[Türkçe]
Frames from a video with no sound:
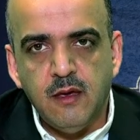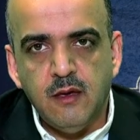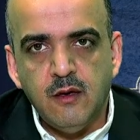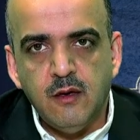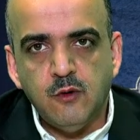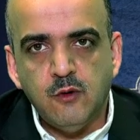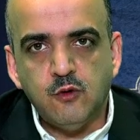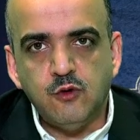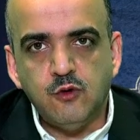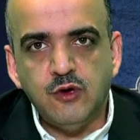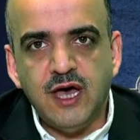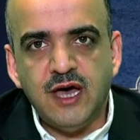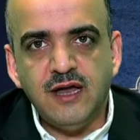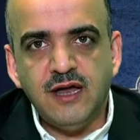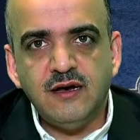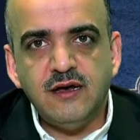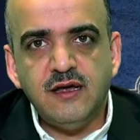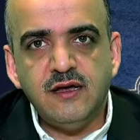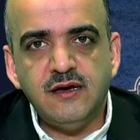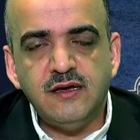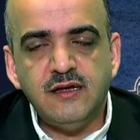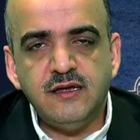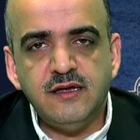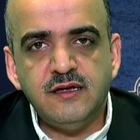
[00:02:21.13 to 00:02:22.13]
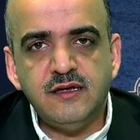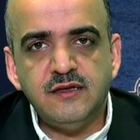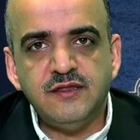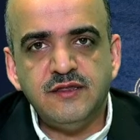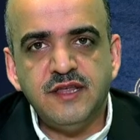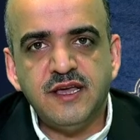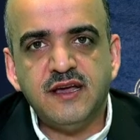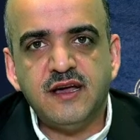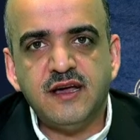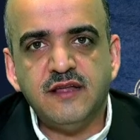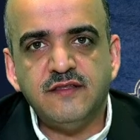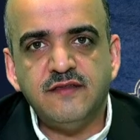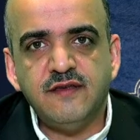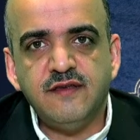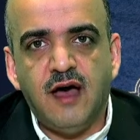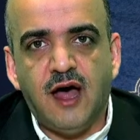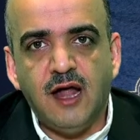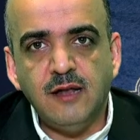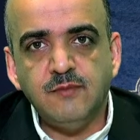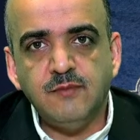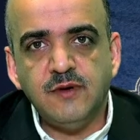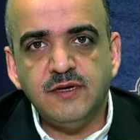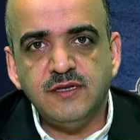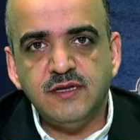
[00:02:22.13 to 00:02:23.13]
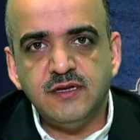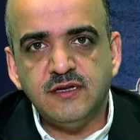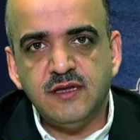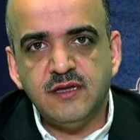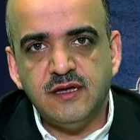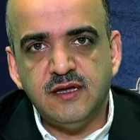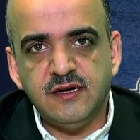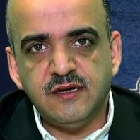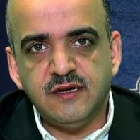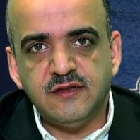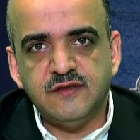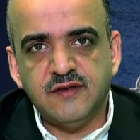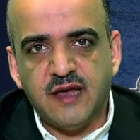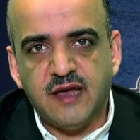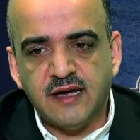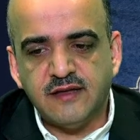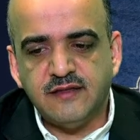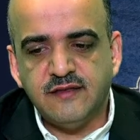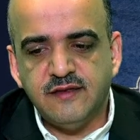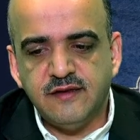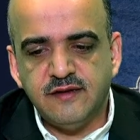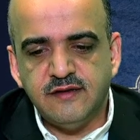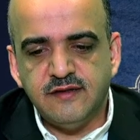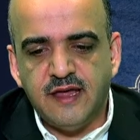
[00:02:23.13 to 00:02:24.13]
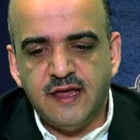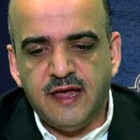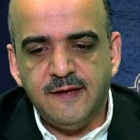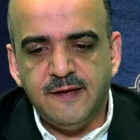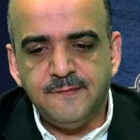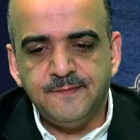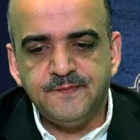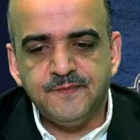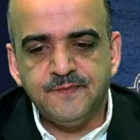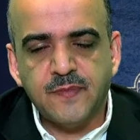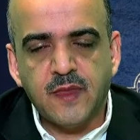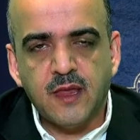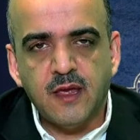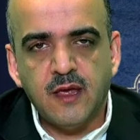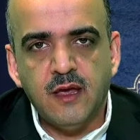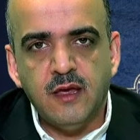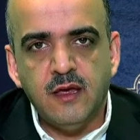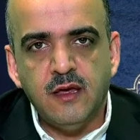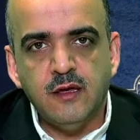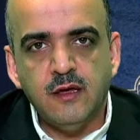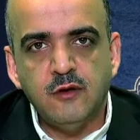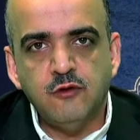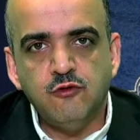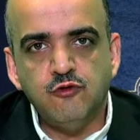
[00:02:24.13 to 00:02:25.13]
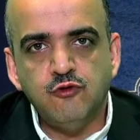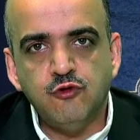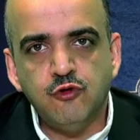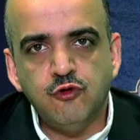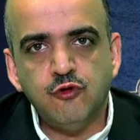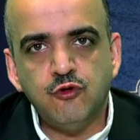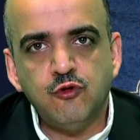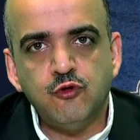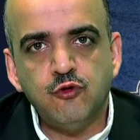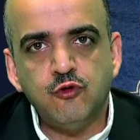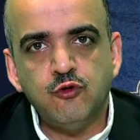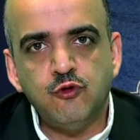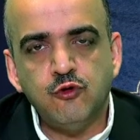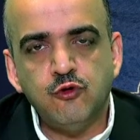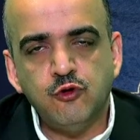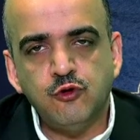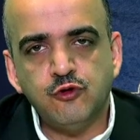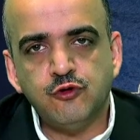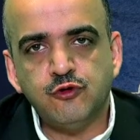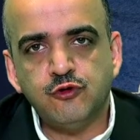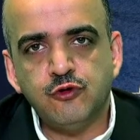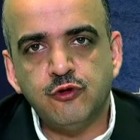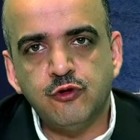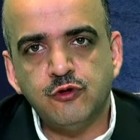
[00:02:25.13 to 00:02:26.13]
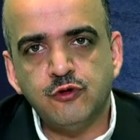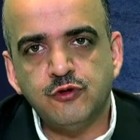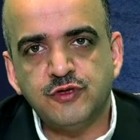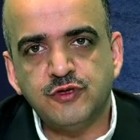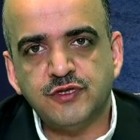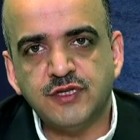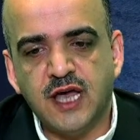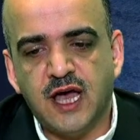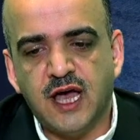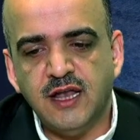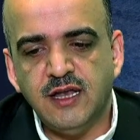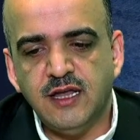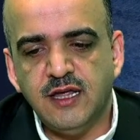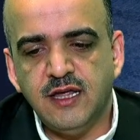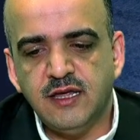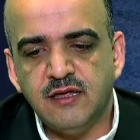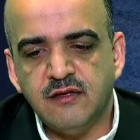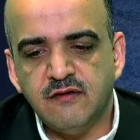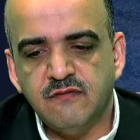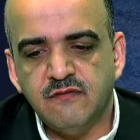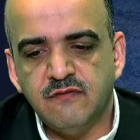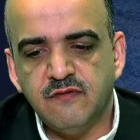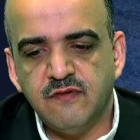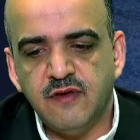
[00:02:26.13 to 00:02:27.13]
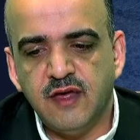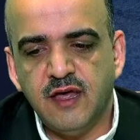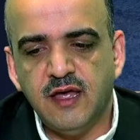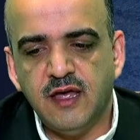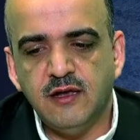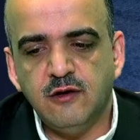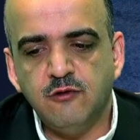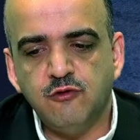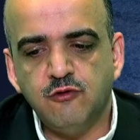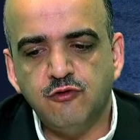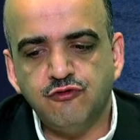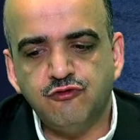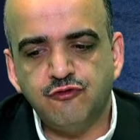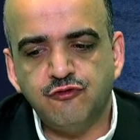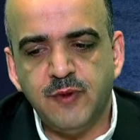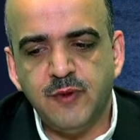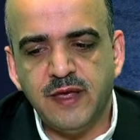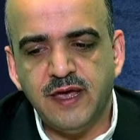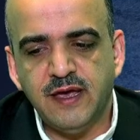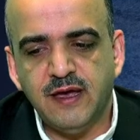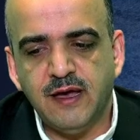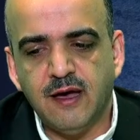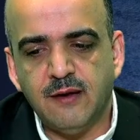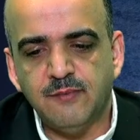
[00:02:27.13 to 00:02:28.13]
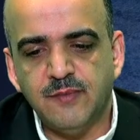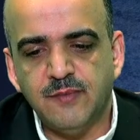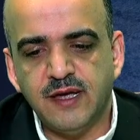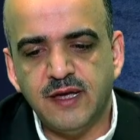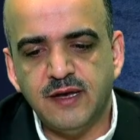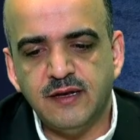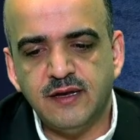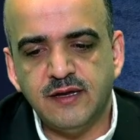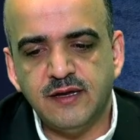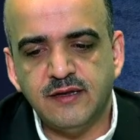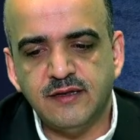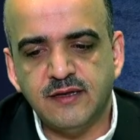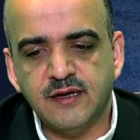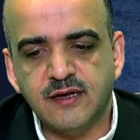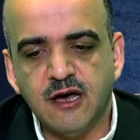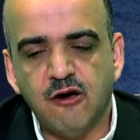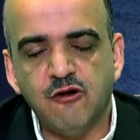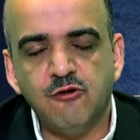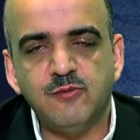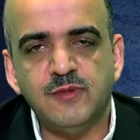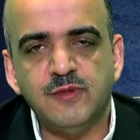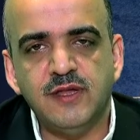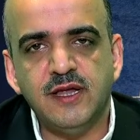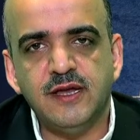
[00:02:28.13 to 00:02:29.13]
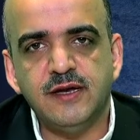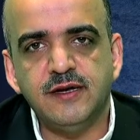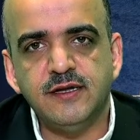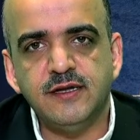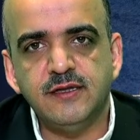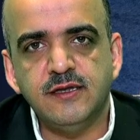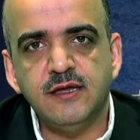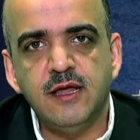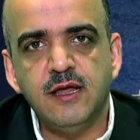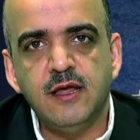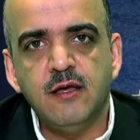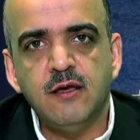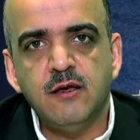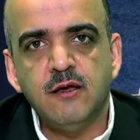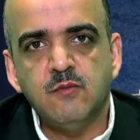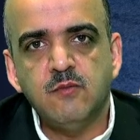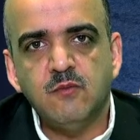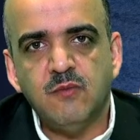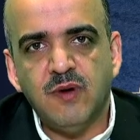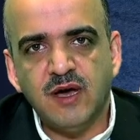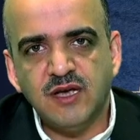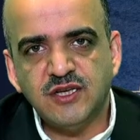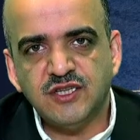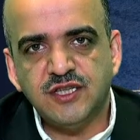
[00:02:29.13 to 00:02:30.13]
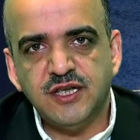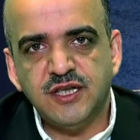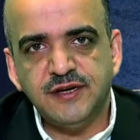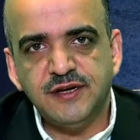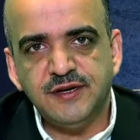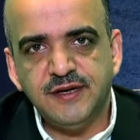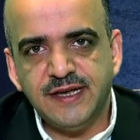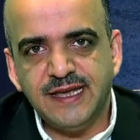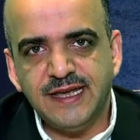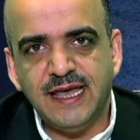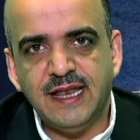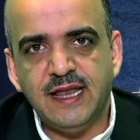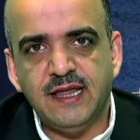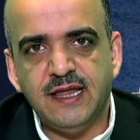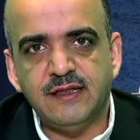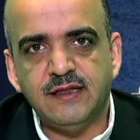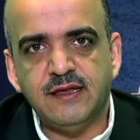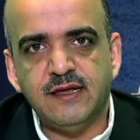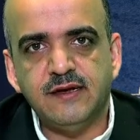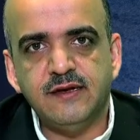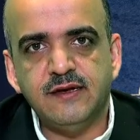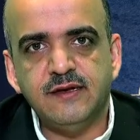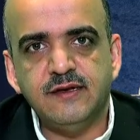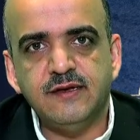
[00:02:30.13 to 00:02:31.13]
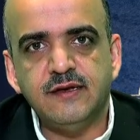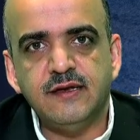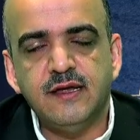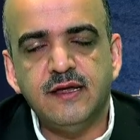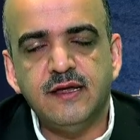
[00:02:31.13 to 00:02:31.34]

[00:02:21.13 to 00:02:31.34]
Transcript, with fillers: Uyarıları dikkate almadıkları takdirde Nuh, Hud, Salih ve Lut peygamberlerin kavimlerinin başlarına gelenlerin,